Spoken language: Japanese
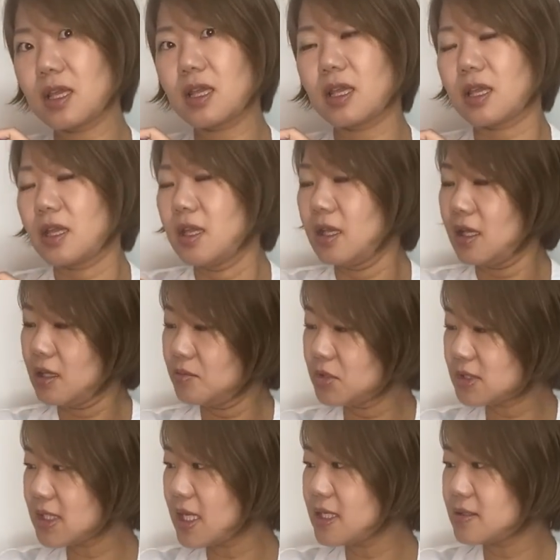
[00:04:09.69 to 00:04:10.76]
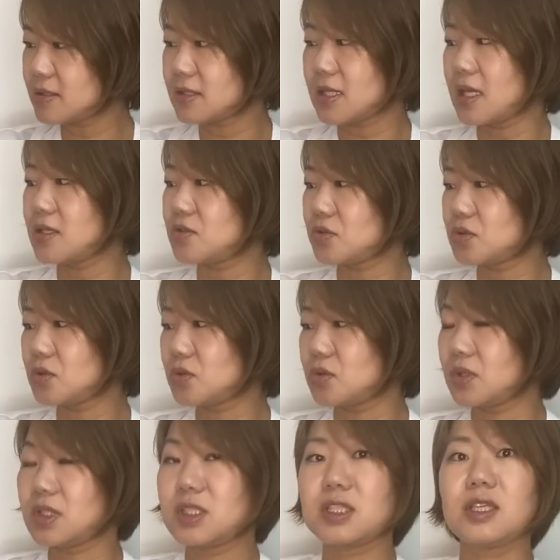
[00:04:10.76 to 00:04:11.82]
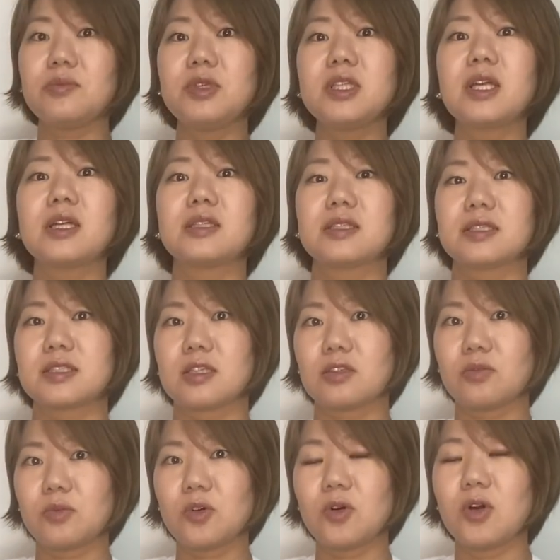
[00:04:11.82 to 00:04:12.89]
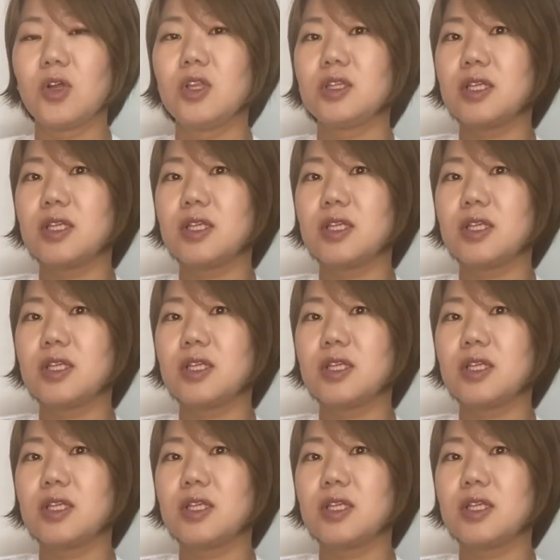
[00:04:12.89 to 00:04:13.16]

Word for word: てM サイズ最初ちょっと着てみたんですけども、